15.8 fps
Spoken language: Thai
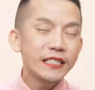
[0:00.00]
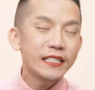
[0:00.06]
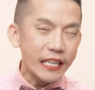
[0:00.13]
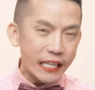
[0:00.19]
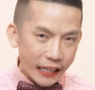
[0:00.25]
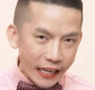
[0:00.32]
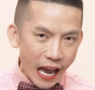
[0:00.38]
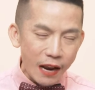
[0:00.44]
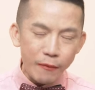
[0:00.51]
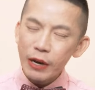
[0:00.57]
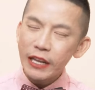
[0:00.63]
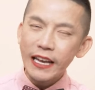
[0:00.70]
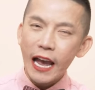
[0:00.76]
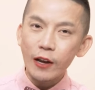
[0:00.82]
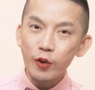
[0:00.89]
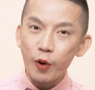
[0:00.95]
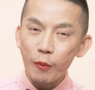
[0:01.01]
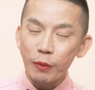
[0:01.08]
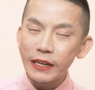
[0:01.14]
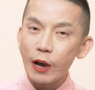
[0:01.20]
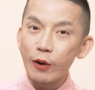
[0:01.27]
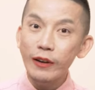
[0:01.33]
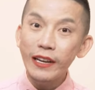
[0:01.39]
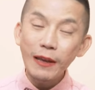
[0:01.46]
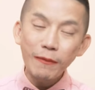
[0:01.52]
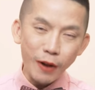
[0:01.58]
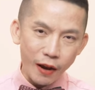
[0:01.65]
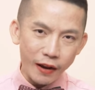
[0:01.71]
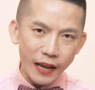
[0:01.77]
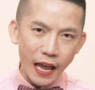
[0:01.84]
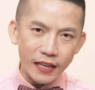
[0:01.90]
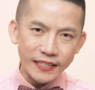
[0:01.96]
สินค้าและบริการของพวกเราเรียบร้อ
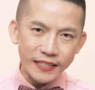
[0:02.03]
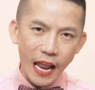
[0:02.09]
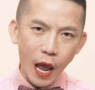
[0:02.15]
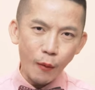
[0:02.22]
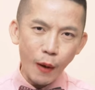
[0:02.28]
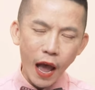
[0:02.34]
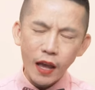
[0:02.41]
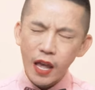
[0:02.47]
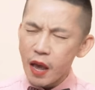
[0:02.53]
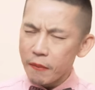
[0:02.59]
ยแล้วค่ะแสดงว่า